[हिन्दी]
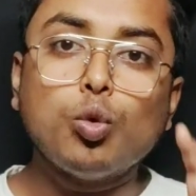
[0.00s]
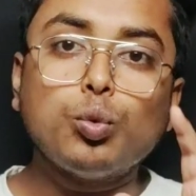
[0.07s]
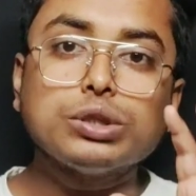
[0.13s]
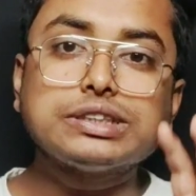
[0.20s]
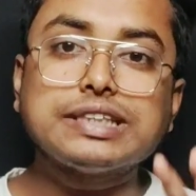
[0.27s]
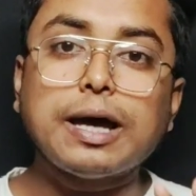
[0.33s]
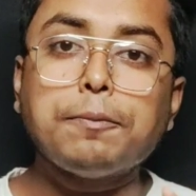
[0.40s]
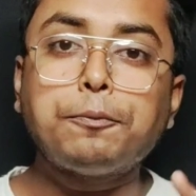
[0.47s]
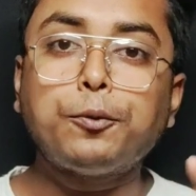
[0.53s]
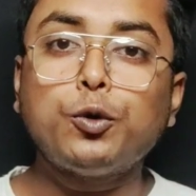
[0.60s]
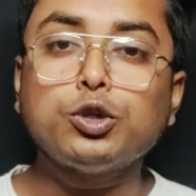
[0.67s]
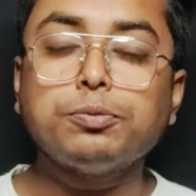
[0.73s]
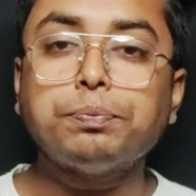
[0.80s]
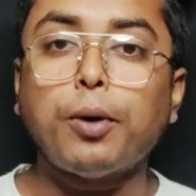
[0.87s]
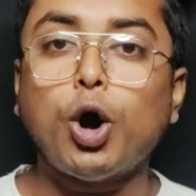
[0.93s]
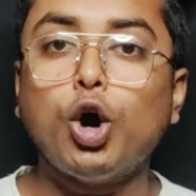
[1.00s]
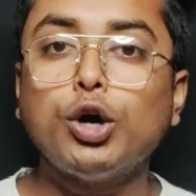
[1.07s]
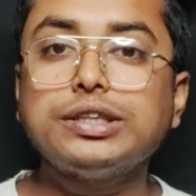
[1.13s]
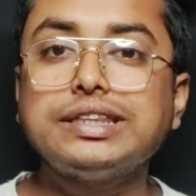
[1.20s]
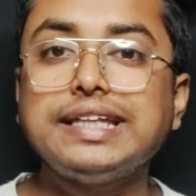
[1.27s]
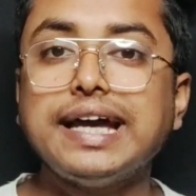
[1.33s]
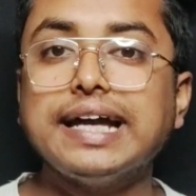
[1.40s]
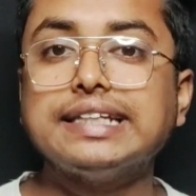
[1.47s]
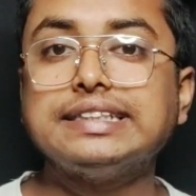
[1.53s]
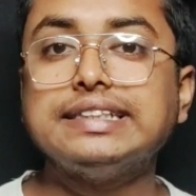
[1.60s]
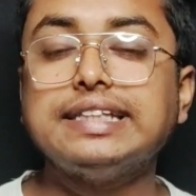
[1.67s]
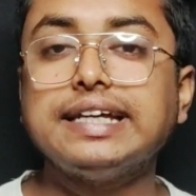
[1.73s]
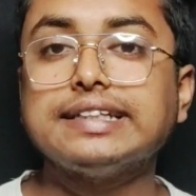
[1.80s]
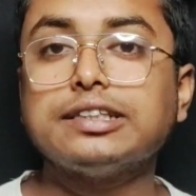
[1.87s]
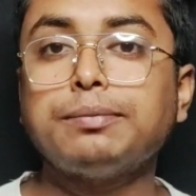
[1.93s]
वो सब कुछ बहुत ही
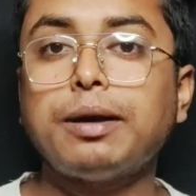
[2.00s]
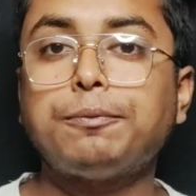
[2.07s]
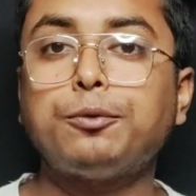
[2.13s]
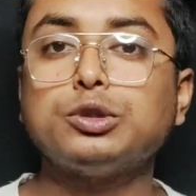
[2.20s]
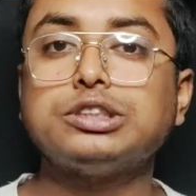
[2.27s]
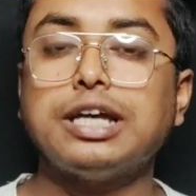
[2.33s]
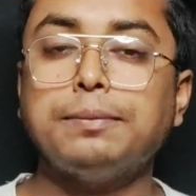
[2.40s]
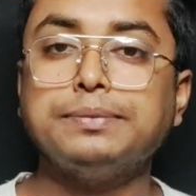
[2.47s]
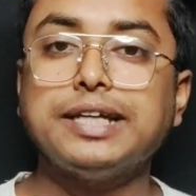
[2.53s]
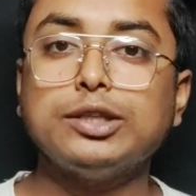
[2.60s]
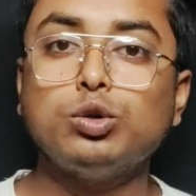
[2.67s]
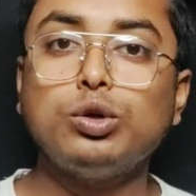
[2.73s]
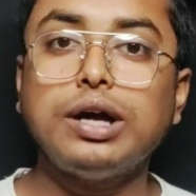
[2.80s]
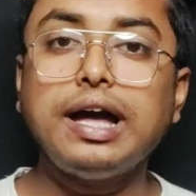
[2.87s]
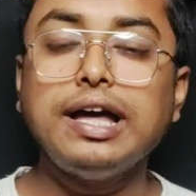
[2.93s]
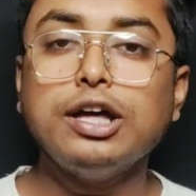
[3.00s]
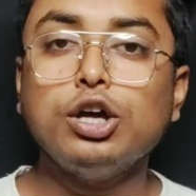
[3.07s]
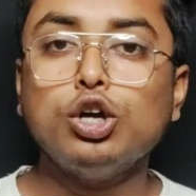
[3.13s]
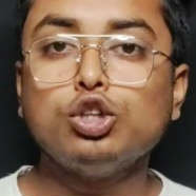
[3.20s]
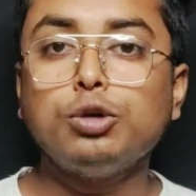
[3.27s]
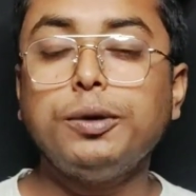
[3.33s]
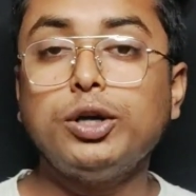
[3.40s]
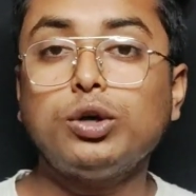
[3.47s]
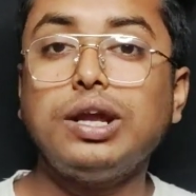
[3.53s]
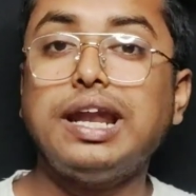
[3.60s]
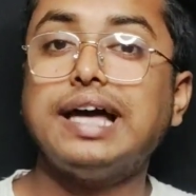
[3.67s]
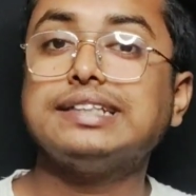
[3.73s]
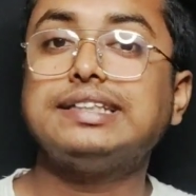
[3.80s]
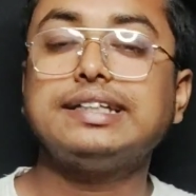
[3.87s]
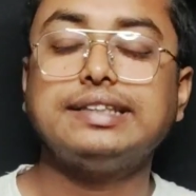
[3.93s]
अच्छी तरीके से मैं आपको समझा दूंगा तो वीडियो को
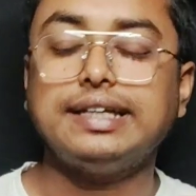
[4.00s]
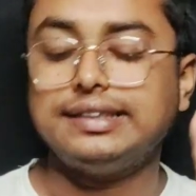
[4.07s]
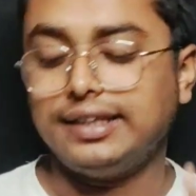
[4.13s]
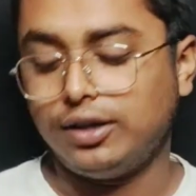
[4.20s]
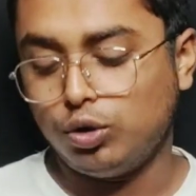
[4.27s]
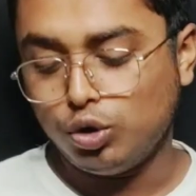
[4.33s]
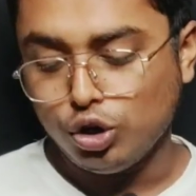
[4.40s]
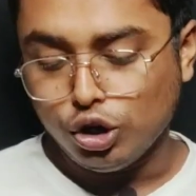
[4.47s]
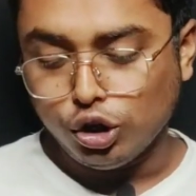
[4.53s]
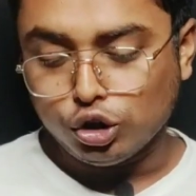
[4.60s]
लास्ट तक देखते रहो